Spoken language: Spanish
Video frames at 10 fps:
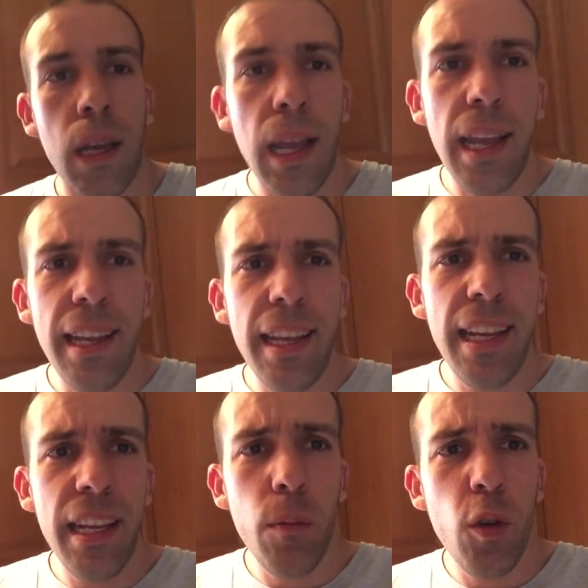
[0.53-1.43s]

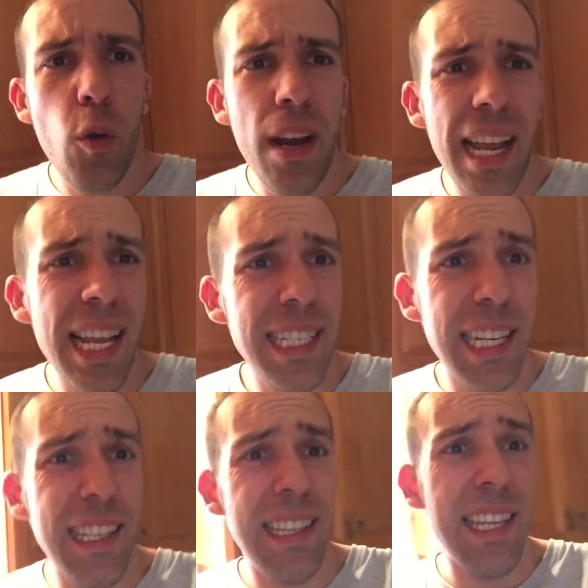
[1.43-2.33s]
¡Hey! Muy
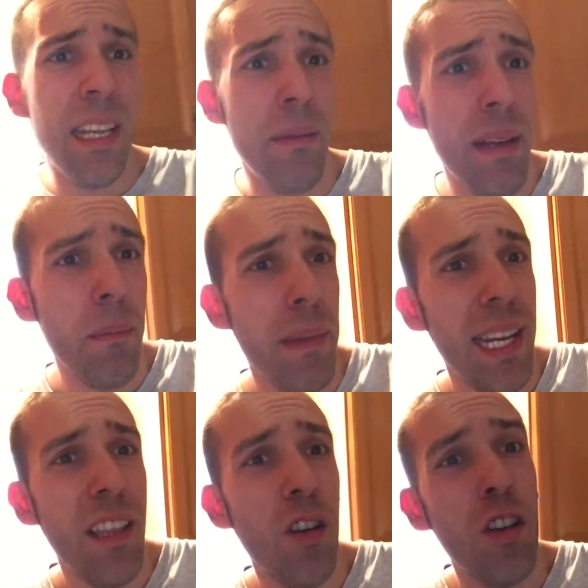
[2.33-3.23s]
buenas gente,
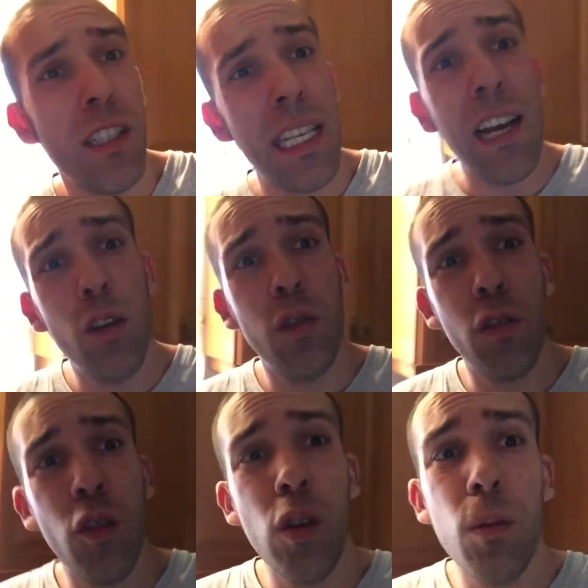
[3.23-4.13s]
bienvenidos a
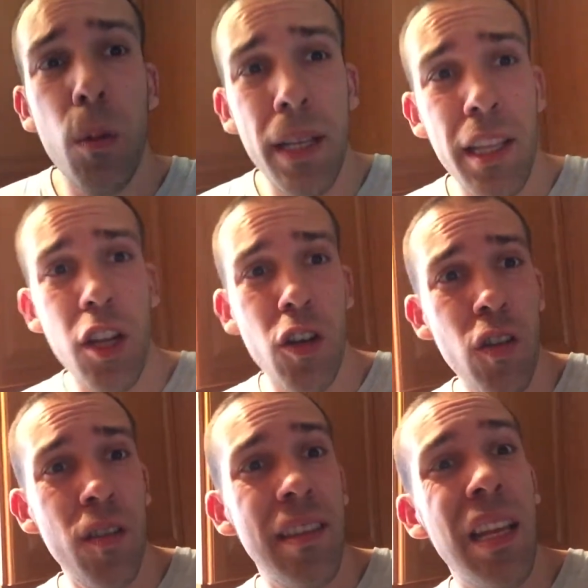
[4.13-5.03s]
otro nuevo
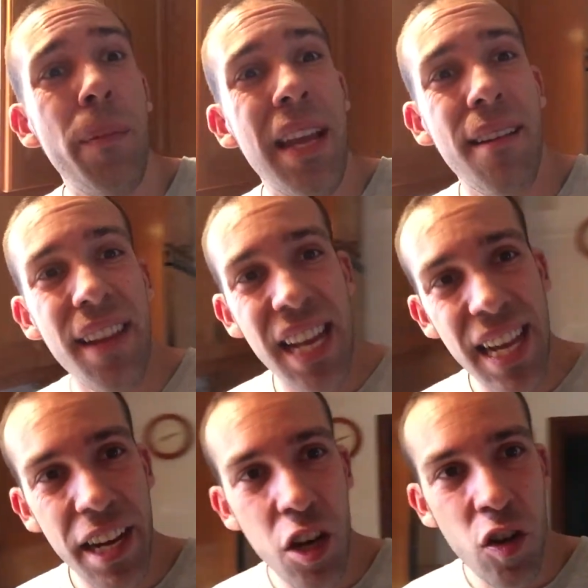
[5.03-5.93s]
vídeo de mi
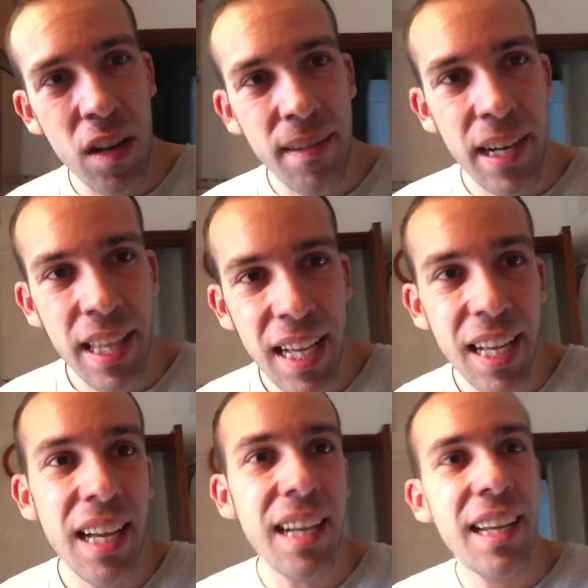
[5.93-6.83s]
aviario, la
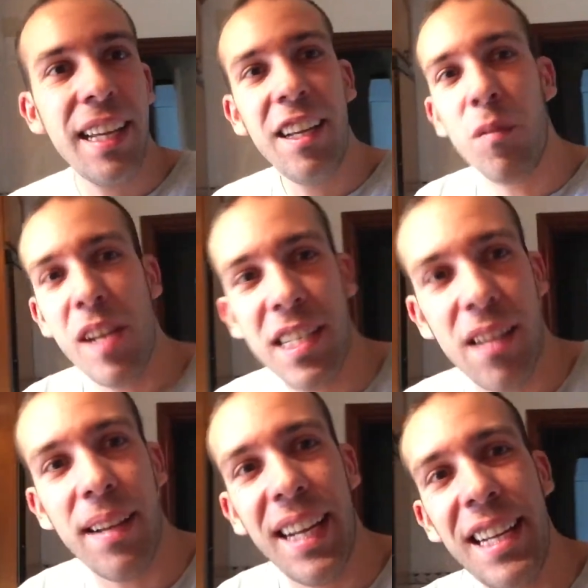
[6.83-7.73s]
verdad, aquí como ya
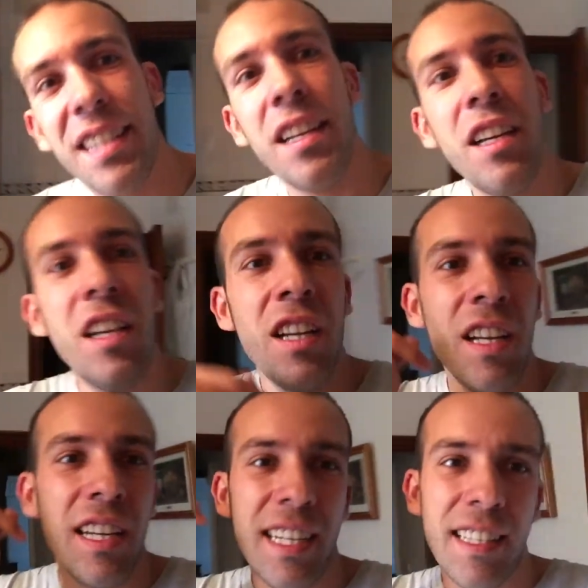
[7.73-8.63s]
sabéis,
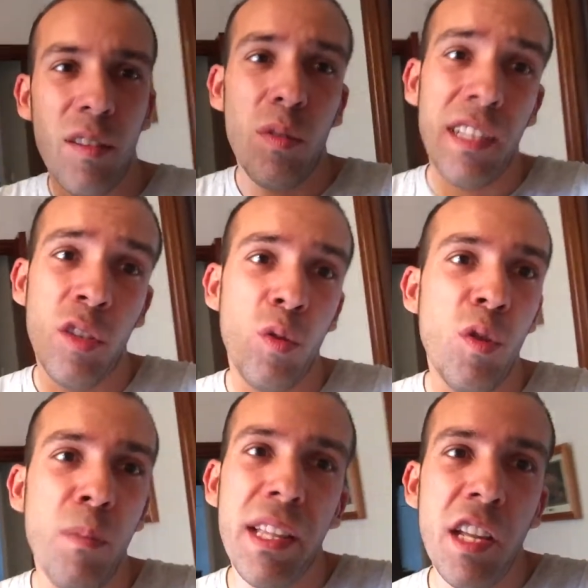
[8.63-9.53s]
está un día sin
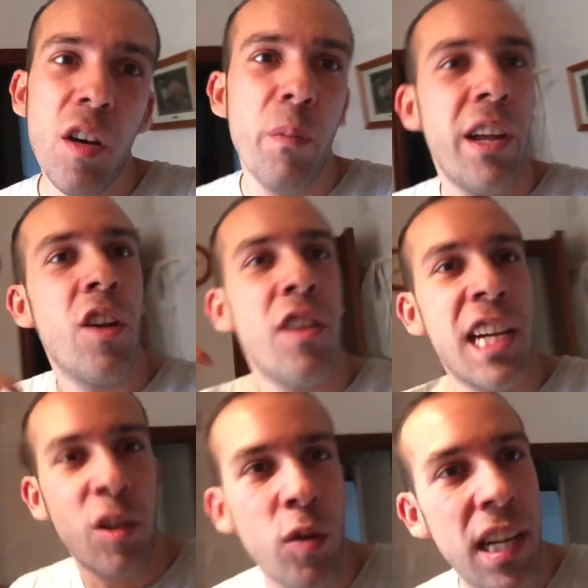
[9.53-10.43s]
subir un vídeo, pero
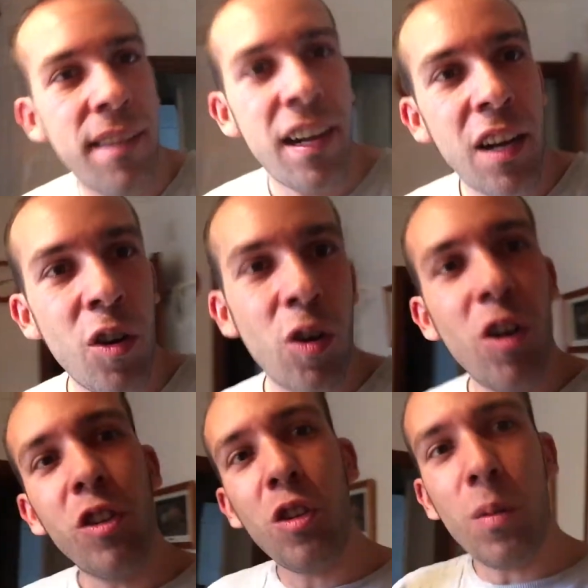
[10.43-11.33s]
ya tocaba
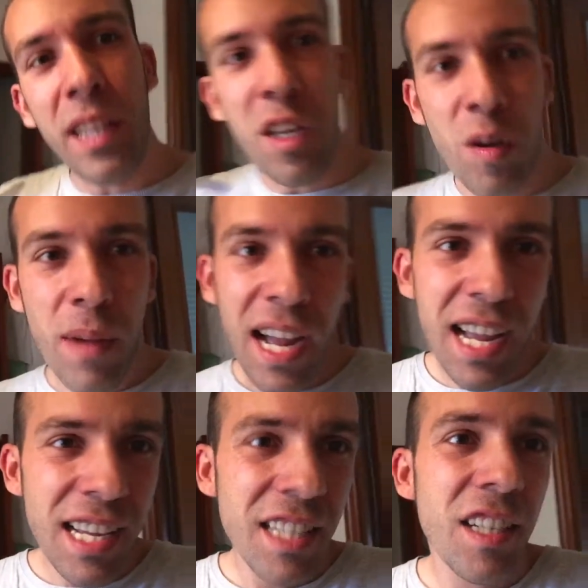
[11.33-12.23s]
otro vídeo
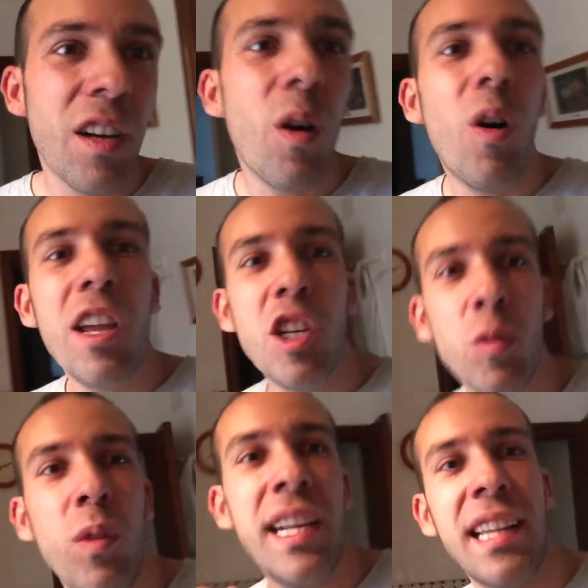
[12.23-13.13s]
más. Hoy
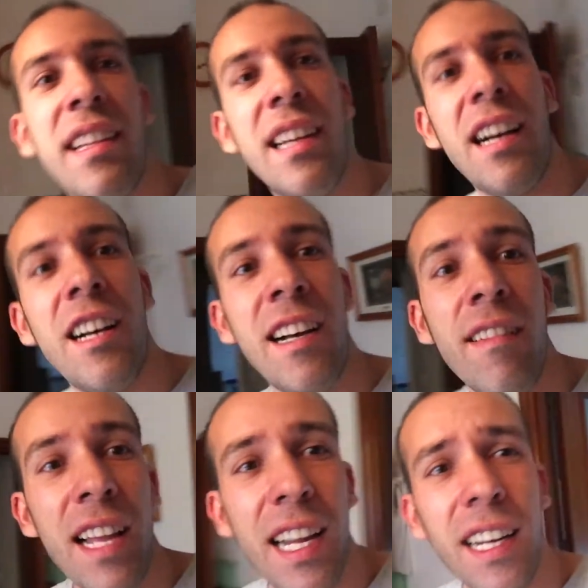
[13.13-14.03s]
os voy a
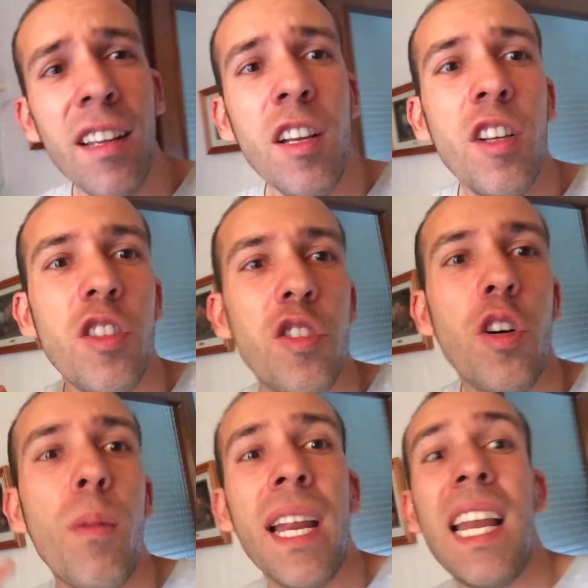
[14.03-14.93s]
hablar
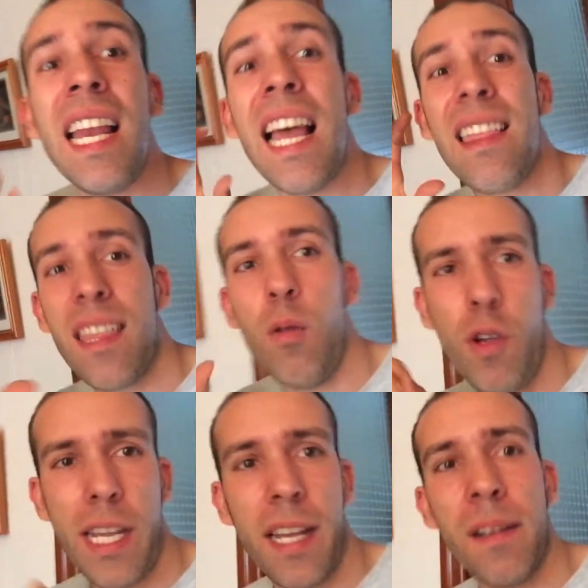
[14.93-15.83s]
sobre la
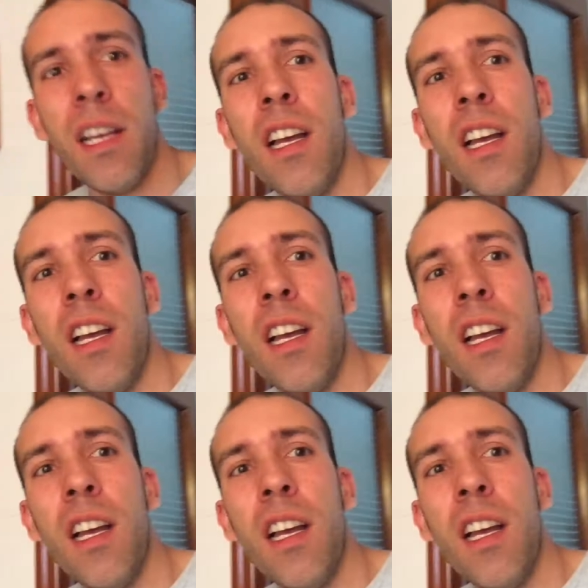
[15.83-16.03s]
cebolla.